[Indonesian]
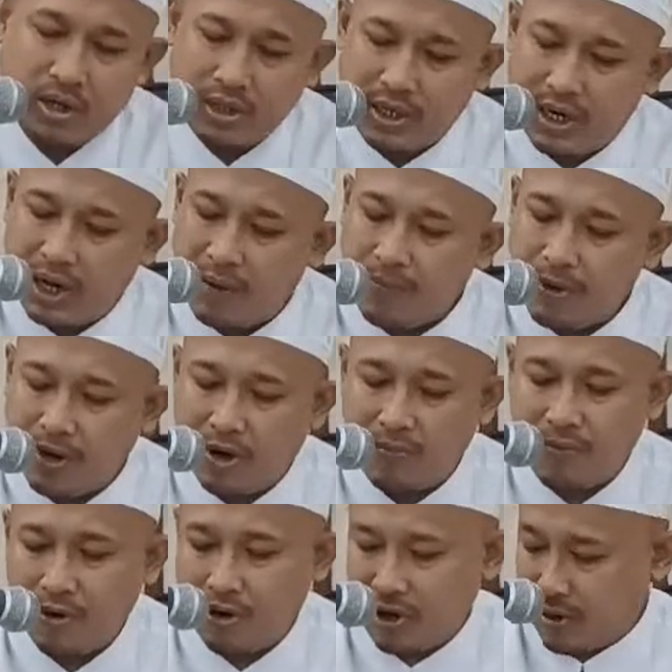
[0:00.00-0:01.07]
sing apik
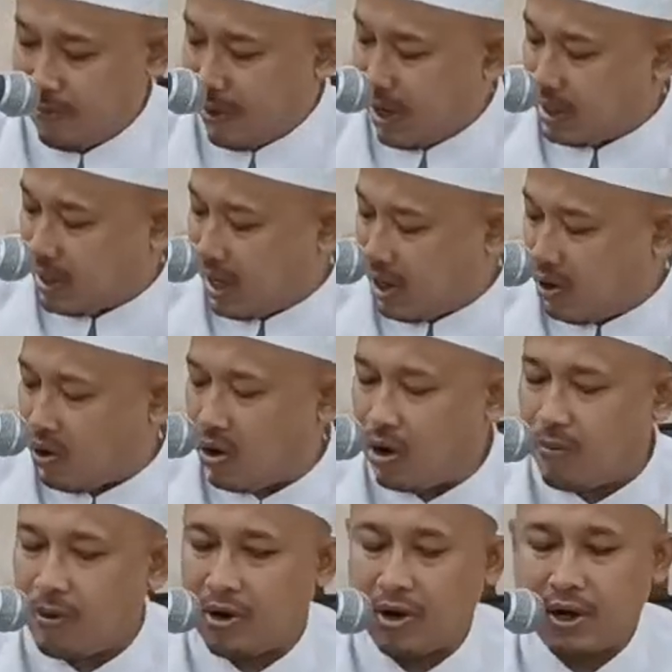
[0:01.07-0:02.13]
apa no
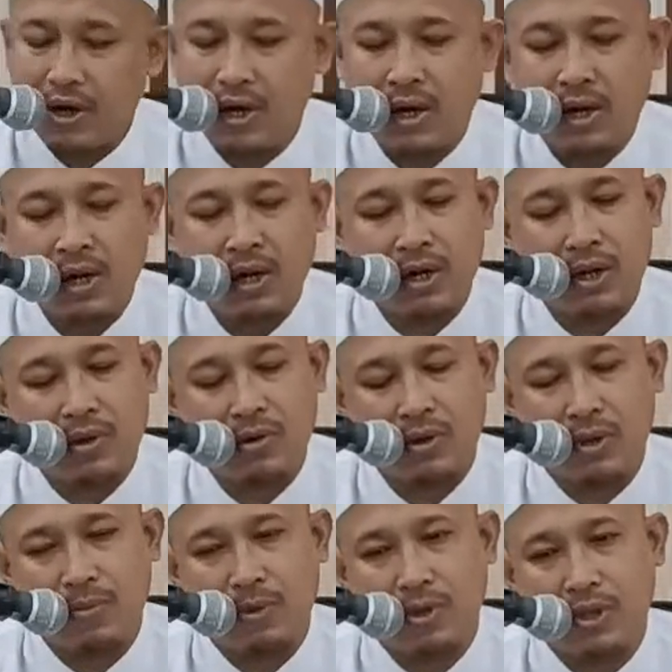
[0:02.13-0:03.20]
apa enggak niku
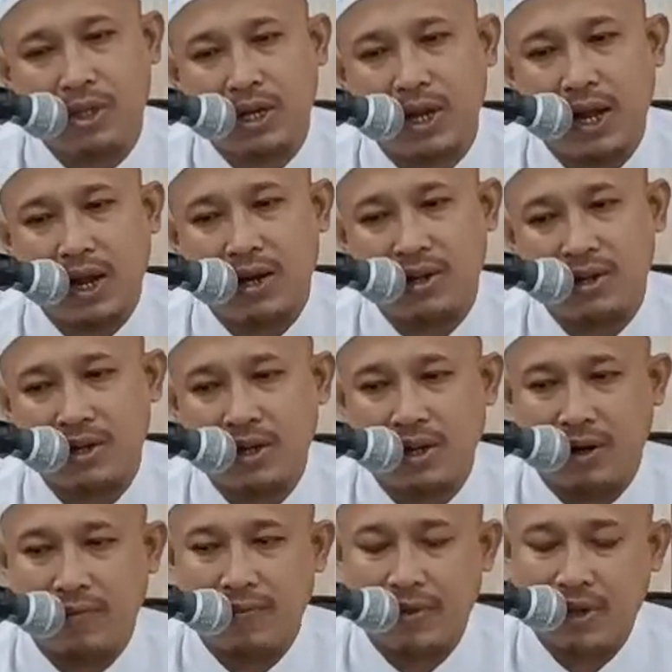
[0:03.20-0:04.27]
dibunting aling
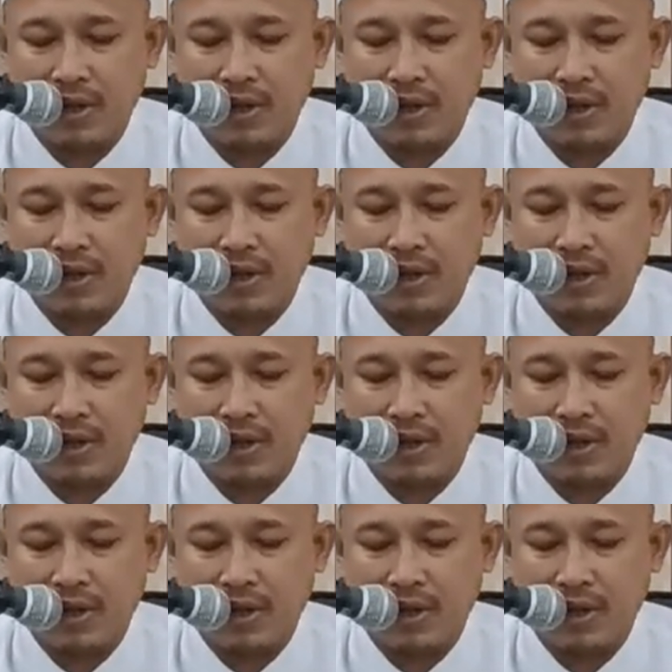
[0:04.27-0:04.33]
ya.